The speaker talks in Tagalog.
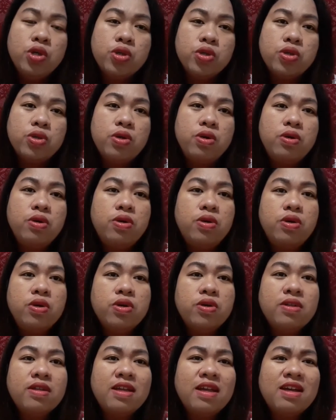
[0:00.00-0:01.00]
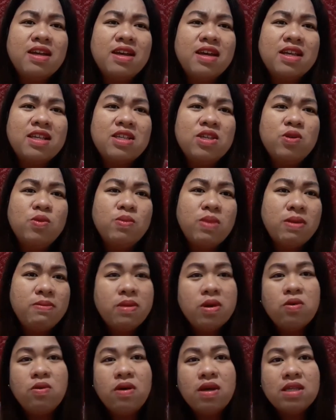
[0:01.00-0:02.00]
So, yun nga guys, yung
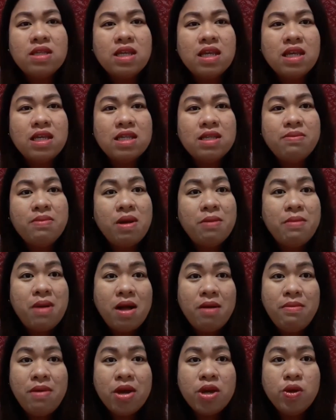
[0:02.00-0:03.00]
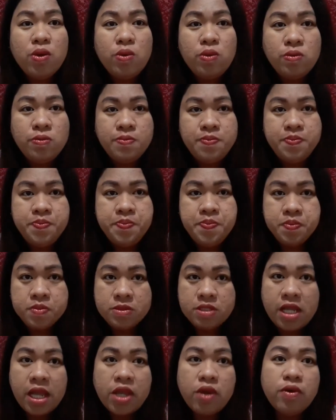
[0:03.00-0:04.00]
baby ko kasi is mababa yung
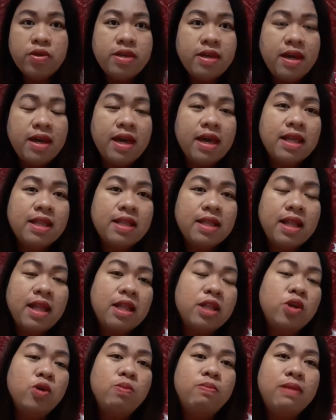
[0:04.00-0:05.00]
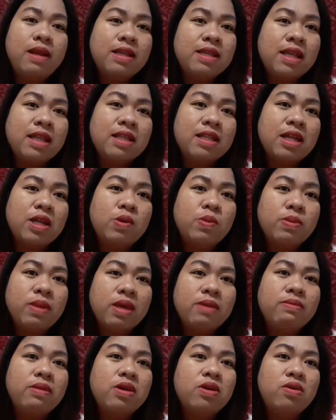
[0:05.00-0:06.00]
tayo niya and then yung placenta ng
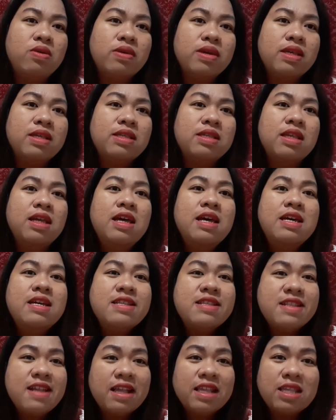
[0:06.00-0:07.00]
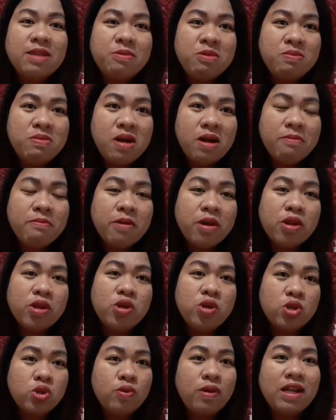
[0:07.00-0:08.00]
baby ko is nasa baba. Pero
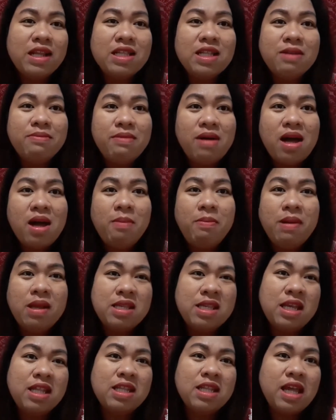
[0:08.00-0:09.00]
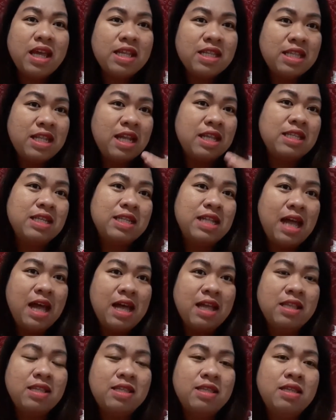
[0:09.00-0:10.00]
usually, di ba, ang placenta is nasa
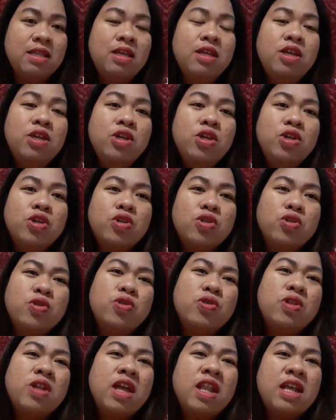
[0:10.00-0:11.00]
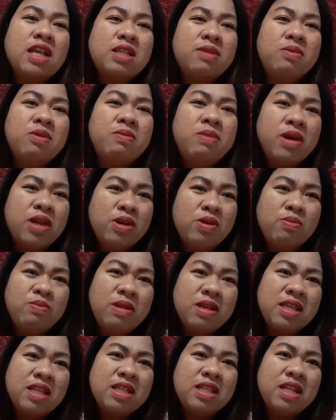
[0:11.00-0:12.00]
taas. So, yun nga, nasa baba yung
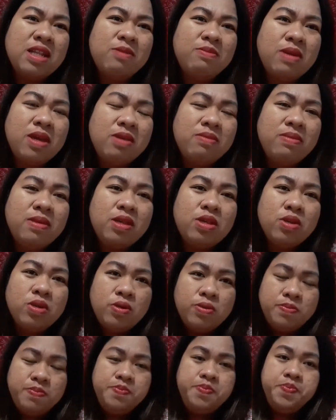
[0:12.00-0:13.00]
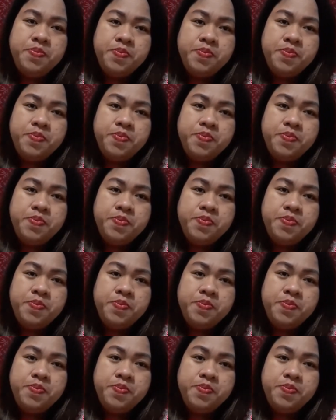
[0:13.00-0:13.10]
placenta ni baby. So,